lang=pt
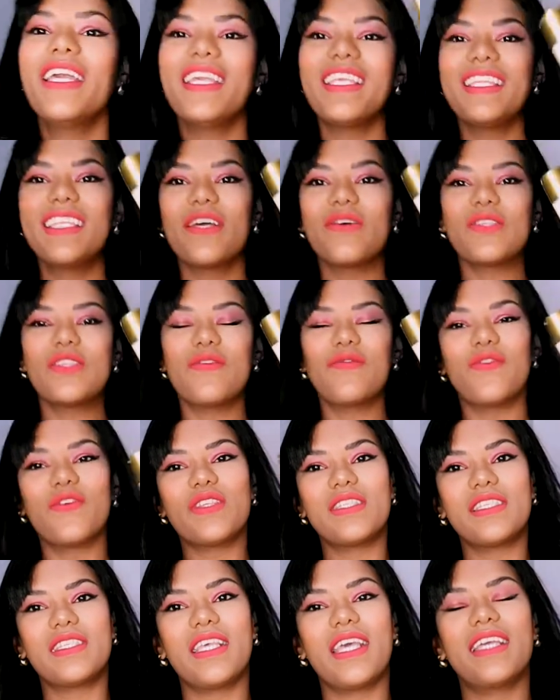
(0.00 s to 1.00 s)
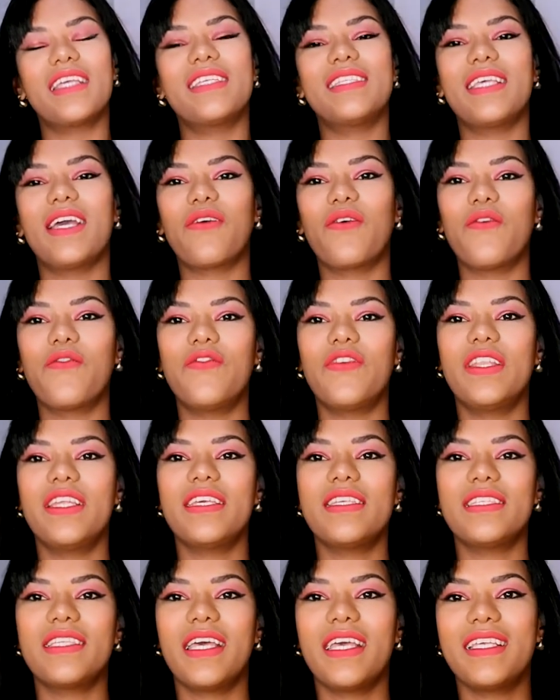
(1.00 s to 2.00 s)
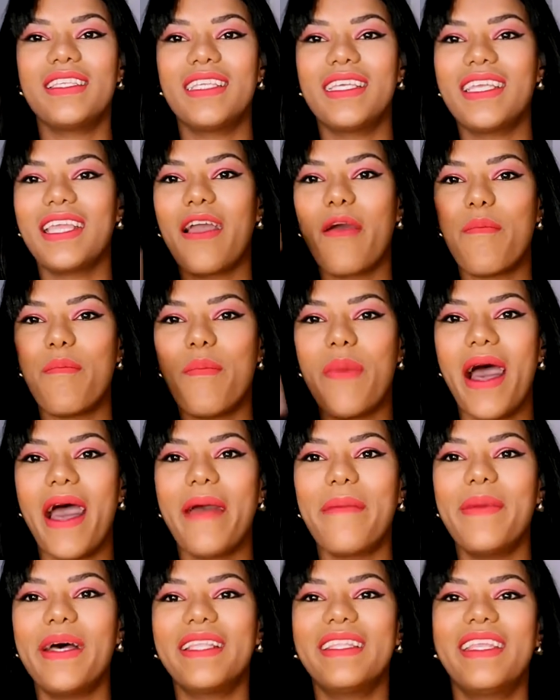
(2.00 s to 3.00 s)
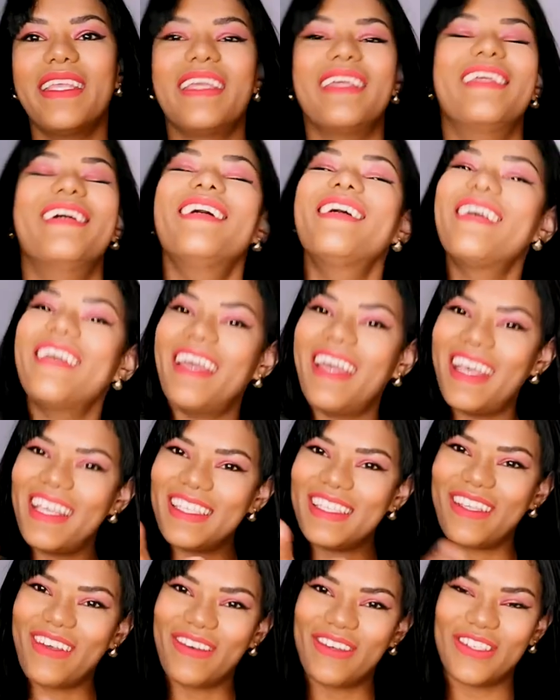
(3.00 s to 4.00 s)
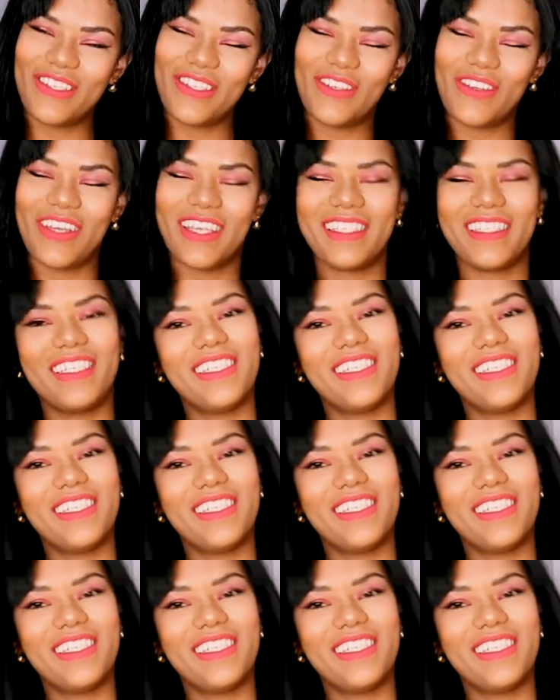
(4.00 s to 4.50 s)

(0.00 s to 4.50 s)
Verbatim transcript: Então, se você quiser conferir essa resenha babadeira, é só continuar